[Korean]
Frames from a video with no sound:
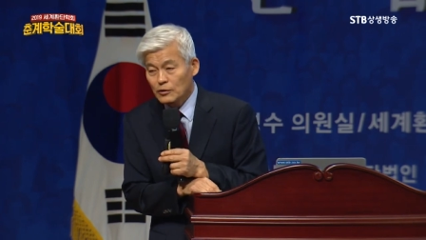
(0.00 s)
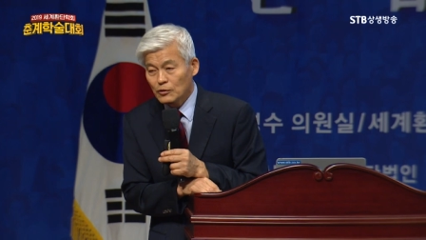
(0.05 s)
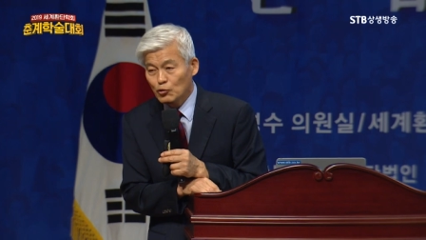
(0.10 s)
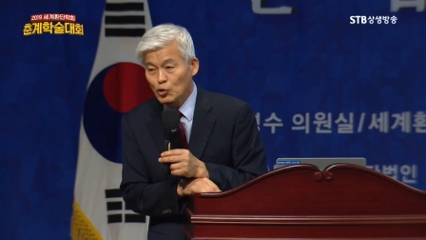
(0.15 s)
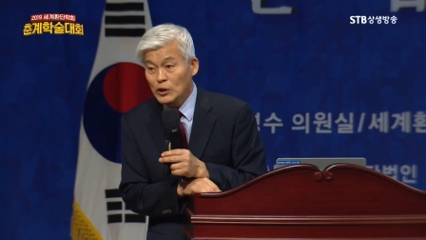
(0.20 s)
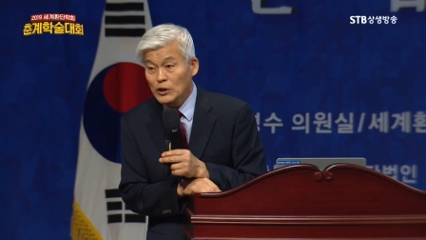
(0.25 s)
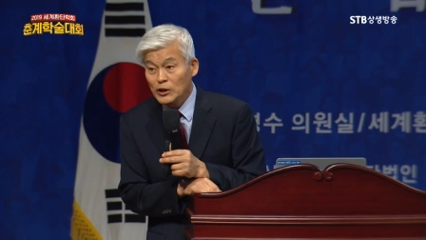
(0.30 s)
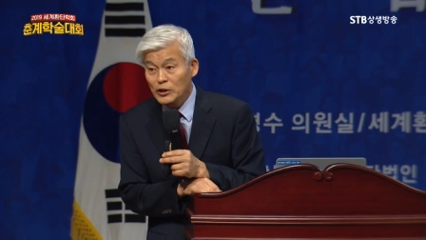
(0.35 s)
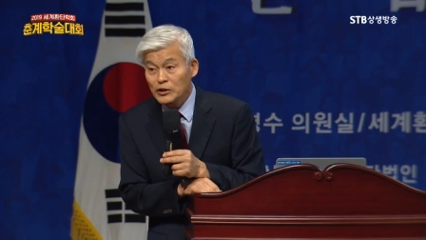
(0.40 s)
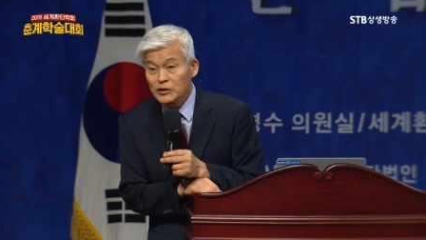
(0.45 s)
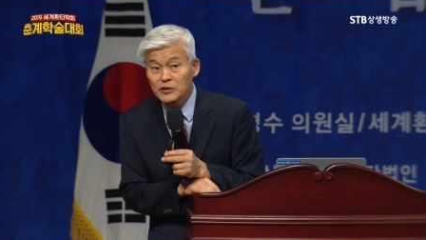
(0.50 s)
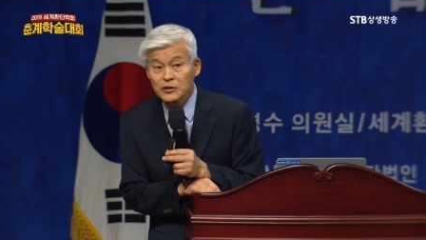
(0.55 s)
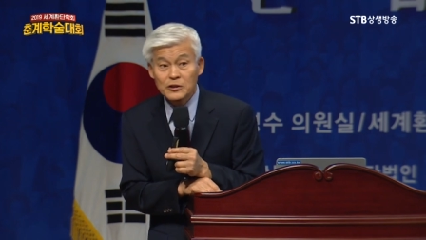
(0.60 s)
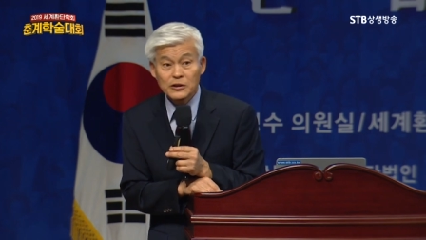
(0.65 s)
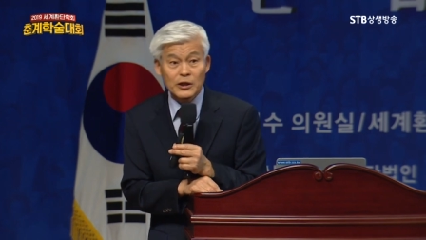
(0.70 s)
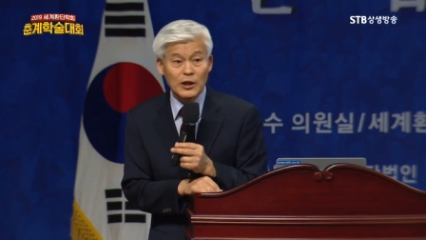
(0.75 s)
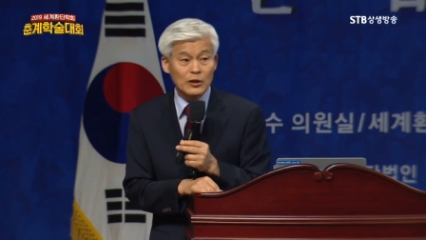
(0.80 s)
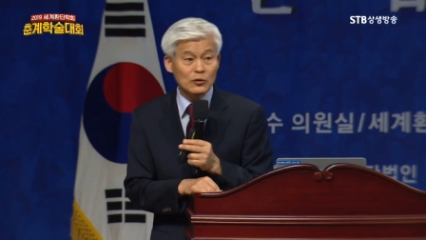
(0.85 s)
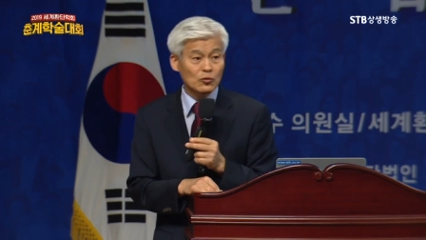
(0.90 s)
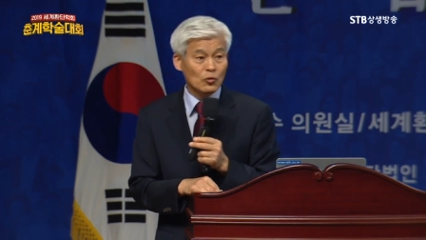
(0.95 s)
권근
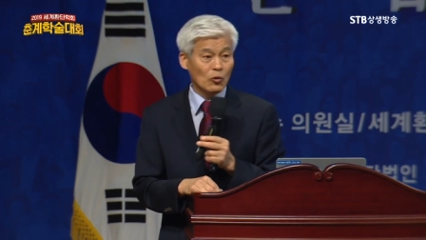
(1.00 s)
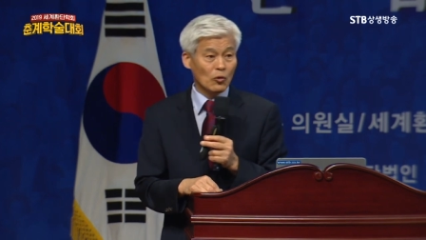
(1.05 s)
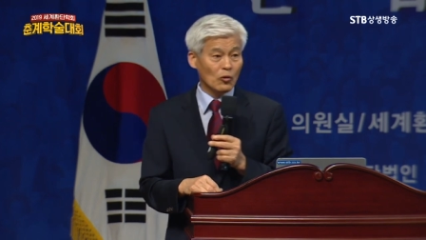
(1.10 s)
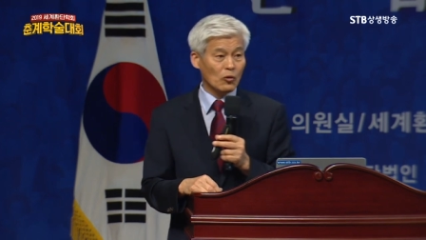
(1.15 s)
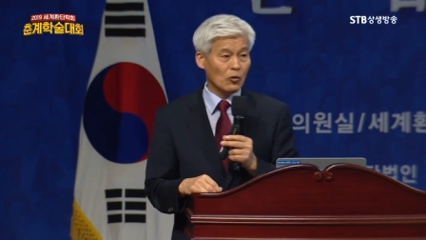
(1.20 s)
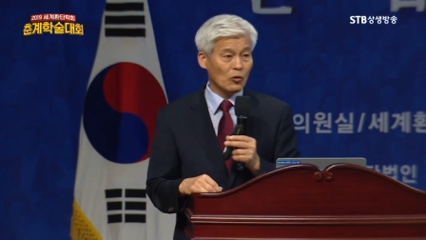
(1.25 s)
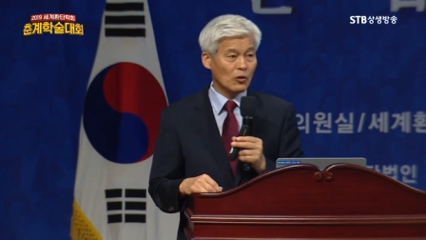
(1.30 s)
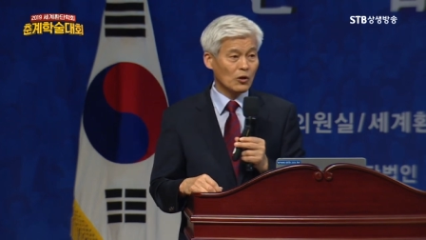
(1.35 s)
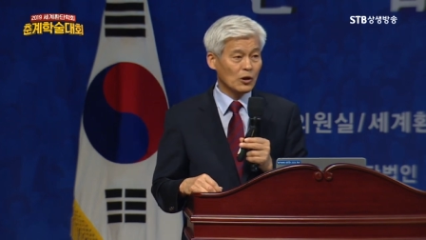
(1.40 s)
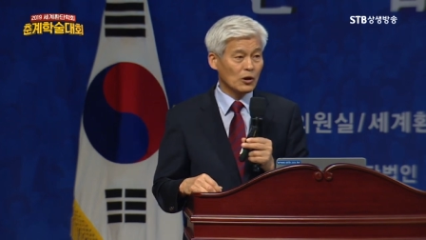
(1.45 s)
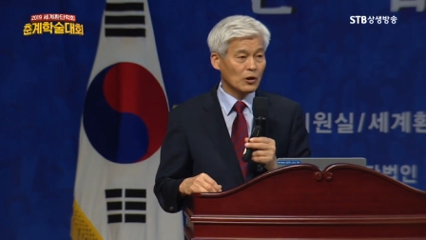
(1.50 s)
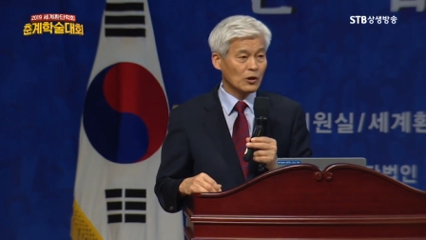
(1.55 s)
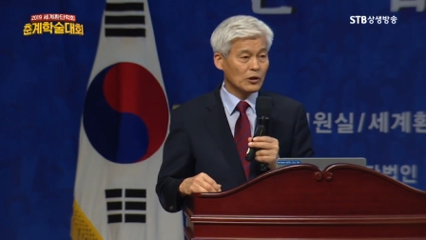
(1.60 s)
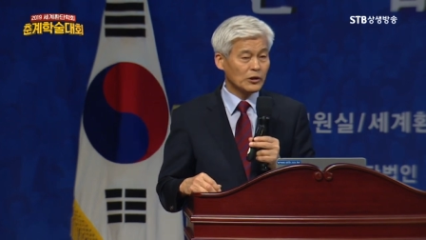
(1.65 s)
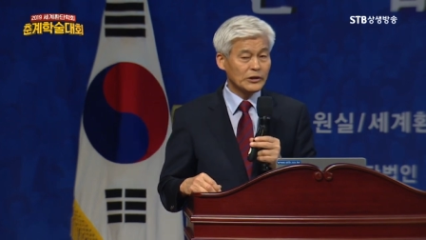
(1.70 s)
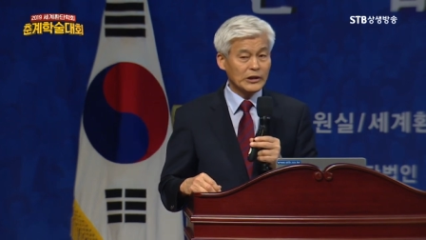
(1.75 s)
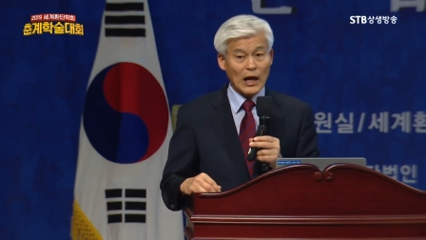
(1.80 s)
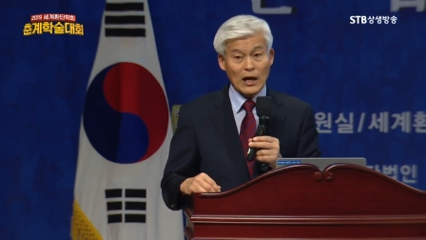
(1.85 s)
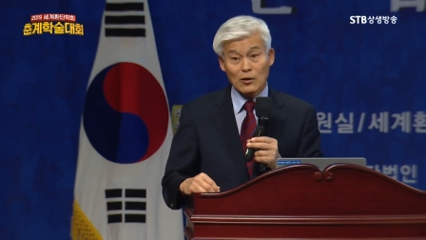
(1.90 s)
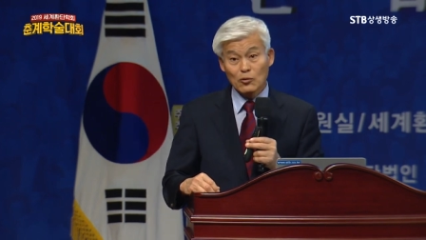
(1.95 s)
선생도
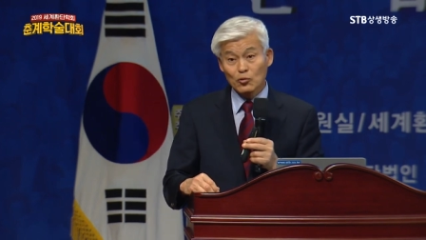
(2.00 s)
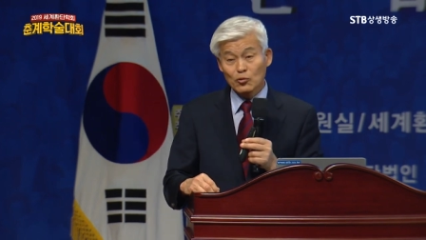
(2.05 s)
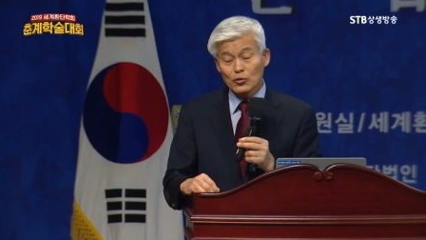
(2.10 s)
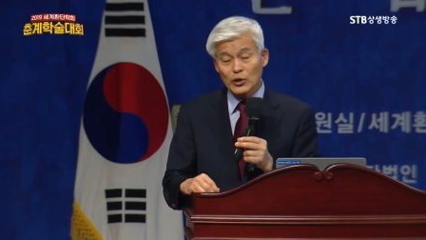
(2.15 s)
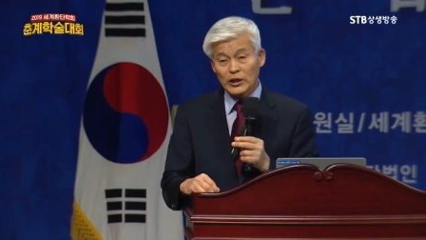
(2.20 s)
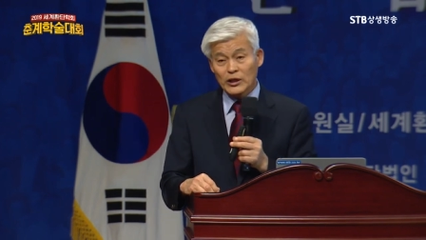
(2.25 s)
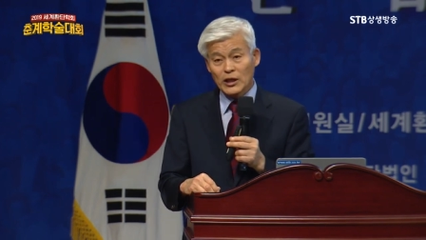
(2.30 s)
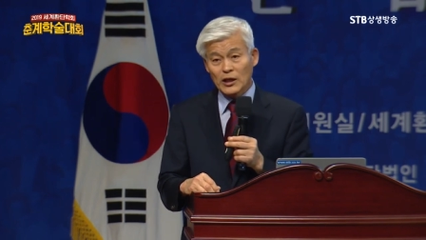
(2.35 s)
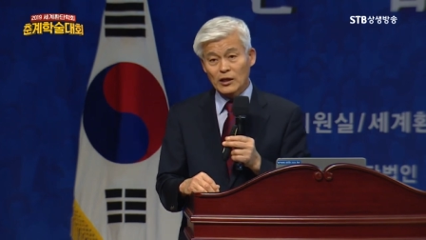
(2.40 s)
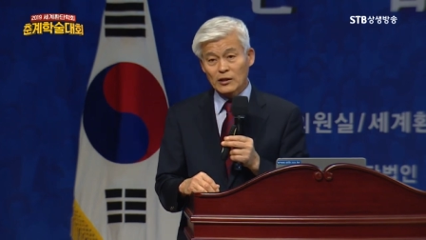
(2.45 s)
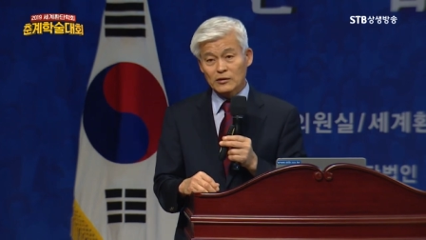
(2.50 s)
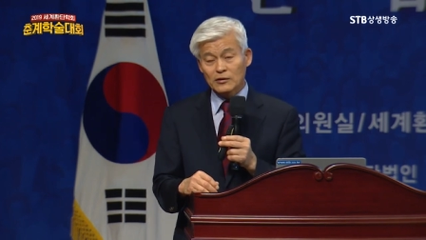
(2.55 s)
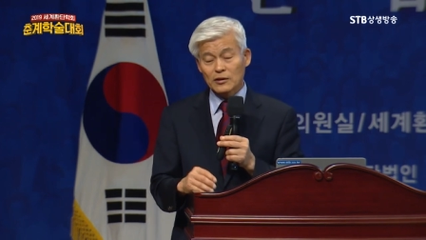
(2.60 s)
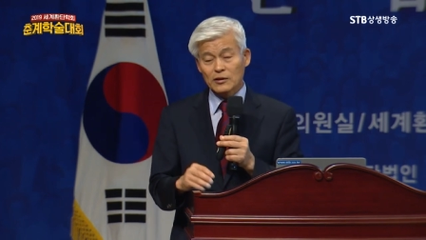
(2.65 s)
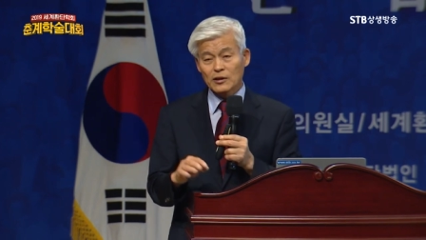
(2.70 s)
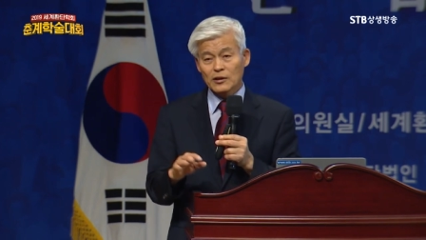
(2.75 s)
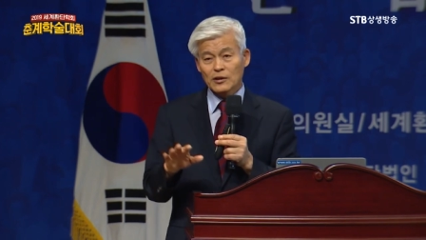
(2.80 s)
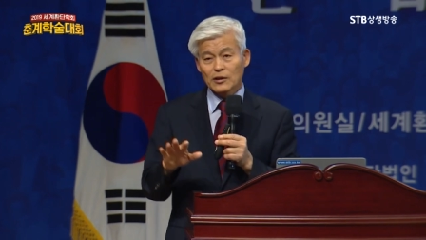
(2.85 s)
당군에 대한